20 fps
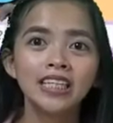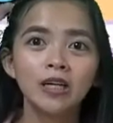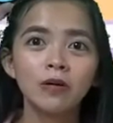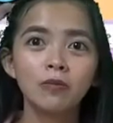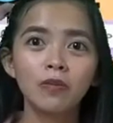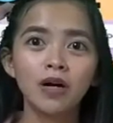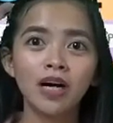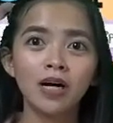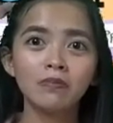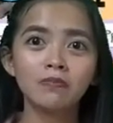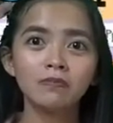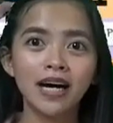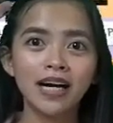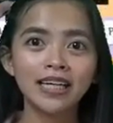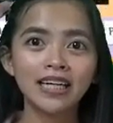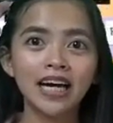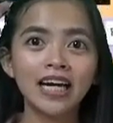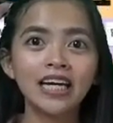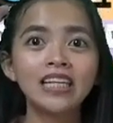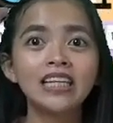ng mga
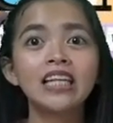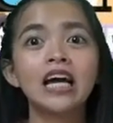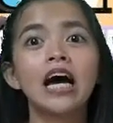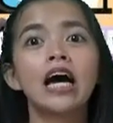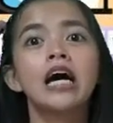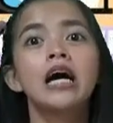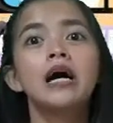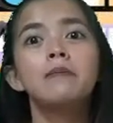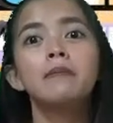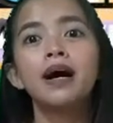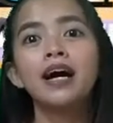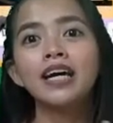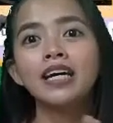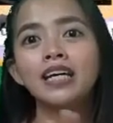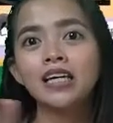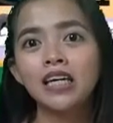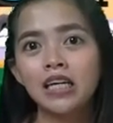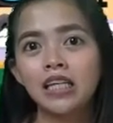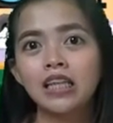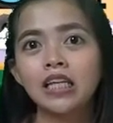bagay na
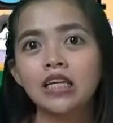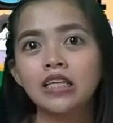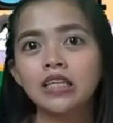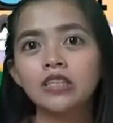makikita